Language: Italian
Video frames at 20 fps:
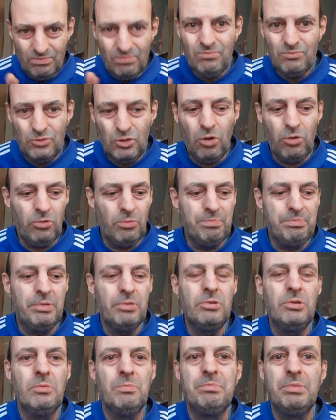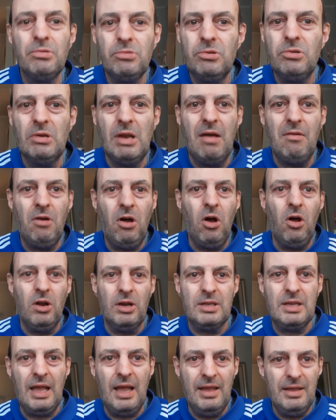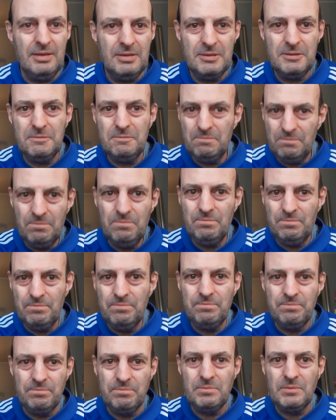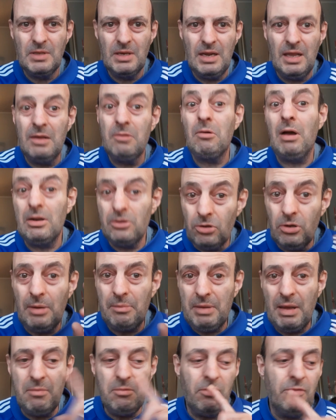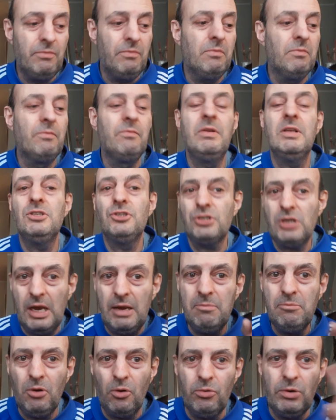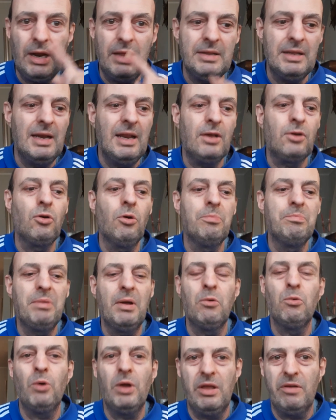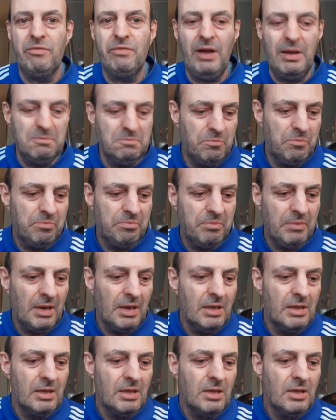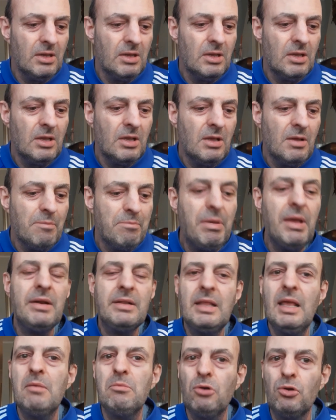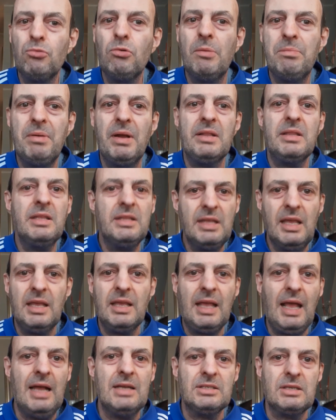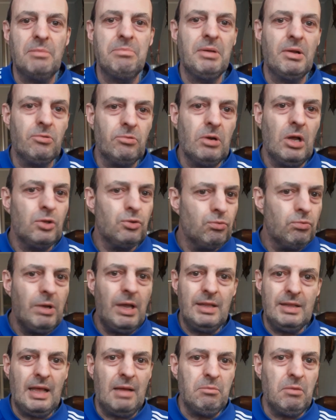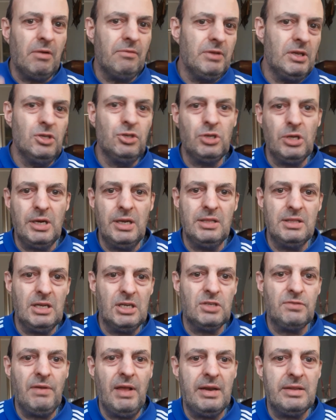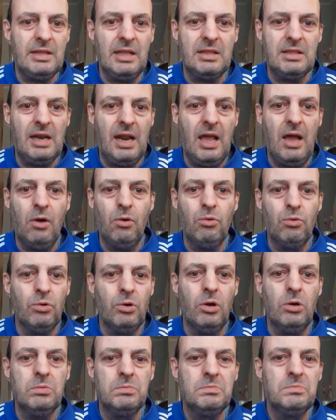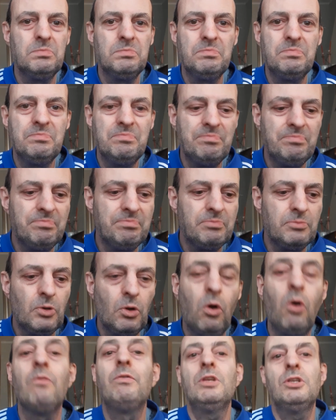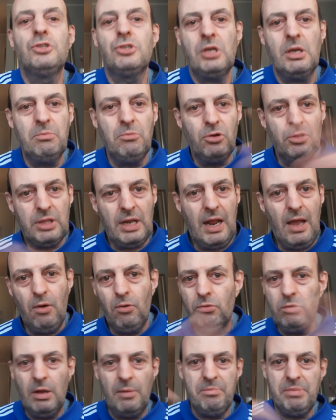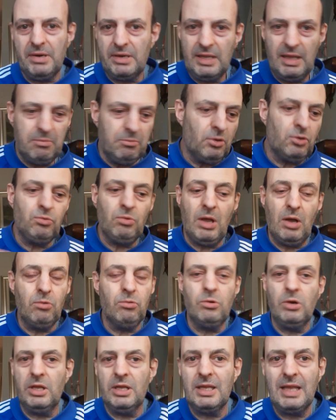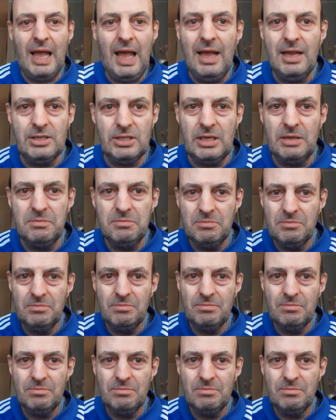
non più, più di una volta eh quando abbiamo, vincemmo una delle coppe UEFA Perdemmo due partite in casa per 1-2 a andammo a vincere in trasferta 3-1. a O vincemmo 3-1 a e perdemmo 2-1 a in casa.